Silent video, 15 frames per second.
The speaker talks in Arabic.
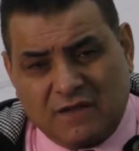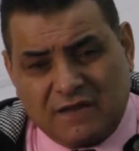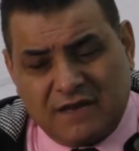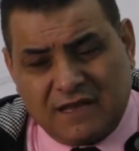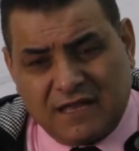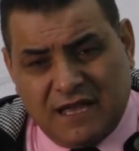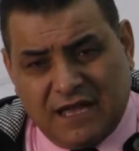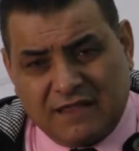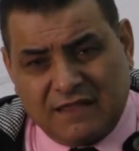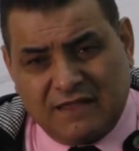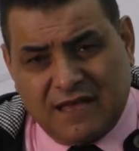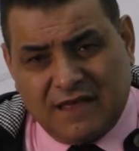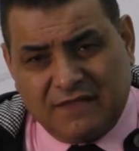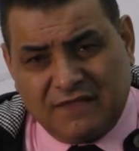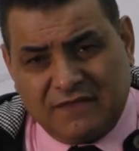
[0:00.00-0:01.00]

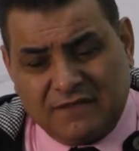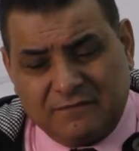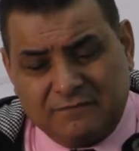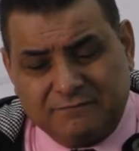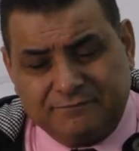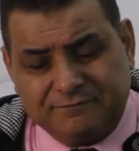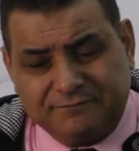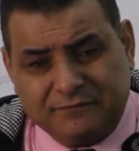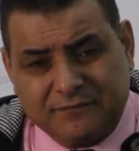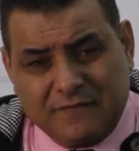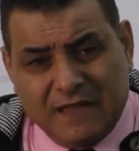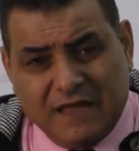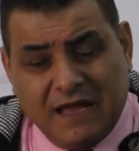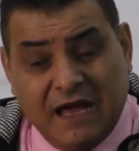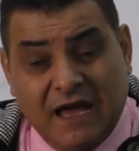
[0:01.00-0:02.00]
سنتحدث
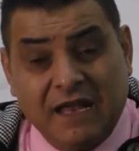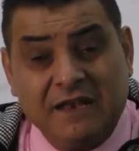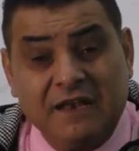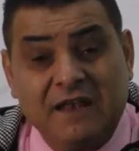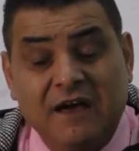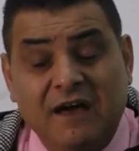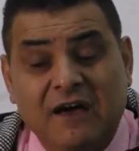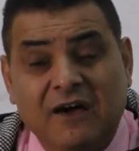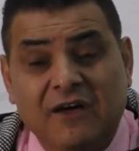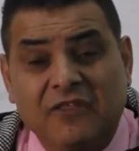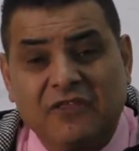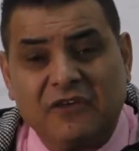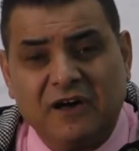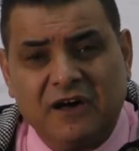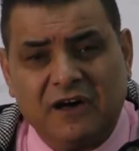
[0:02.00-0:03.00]
عن
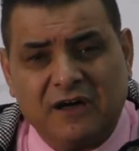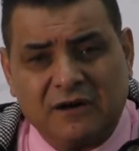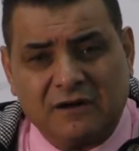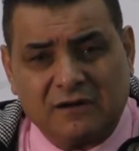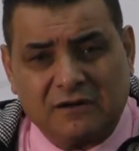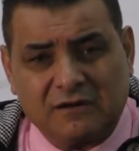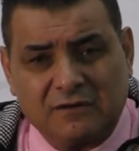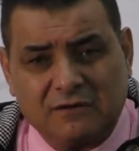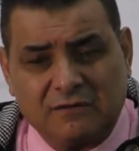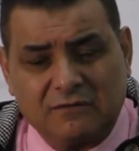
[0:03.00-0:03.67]
آثار